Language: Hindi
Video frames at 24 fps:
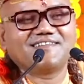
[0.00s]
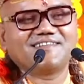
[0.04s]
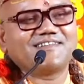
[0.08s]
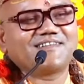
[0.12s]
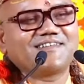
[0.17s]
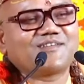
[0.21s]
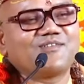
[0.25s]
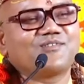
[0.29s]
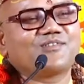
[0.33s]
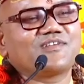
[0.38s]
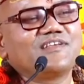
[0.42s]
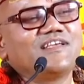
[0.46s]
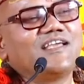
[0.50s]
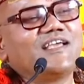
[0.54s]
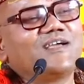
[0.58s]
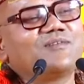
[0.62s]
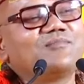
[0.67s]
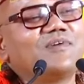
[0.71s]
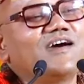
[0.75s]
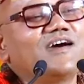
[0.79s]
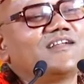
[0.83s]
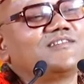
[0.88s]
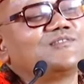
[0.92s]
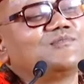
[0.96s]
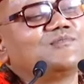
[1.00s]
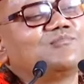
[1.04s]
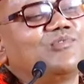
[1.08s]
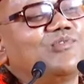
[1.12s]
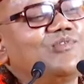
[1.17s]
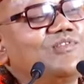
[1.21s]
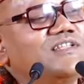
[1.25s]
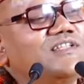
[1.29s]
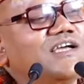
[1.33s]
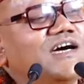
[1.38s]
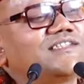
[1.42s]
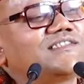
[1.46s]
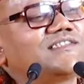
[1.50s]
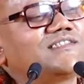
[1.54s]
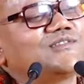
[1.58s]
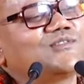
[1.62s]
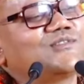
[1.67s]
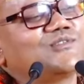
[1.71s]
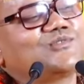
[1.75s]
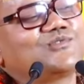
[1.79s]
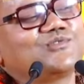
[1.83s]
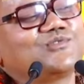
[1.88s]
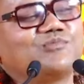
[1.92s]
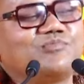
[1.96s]
क्योंकि एक बार जब बोल जाती
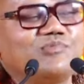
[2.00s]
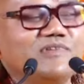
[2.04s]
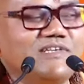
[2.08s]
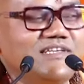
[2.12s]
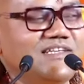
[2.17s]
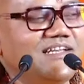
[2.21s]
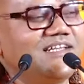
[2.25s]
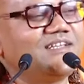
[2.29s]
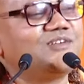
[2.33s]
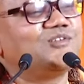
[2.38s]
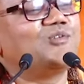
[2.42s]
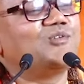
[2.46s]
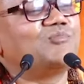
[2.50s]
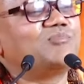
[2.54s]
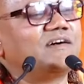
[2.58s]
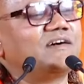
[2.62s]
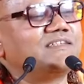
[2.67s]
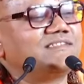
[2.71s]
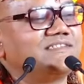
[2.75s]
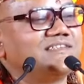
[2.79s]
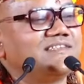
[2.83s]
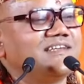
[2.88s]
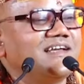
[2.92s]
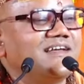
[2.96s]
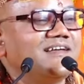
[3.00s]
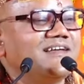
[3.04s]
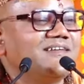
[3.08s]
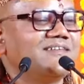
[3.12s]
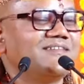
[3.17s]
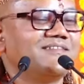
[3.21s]
तो चुप ही नहीं हो पाती है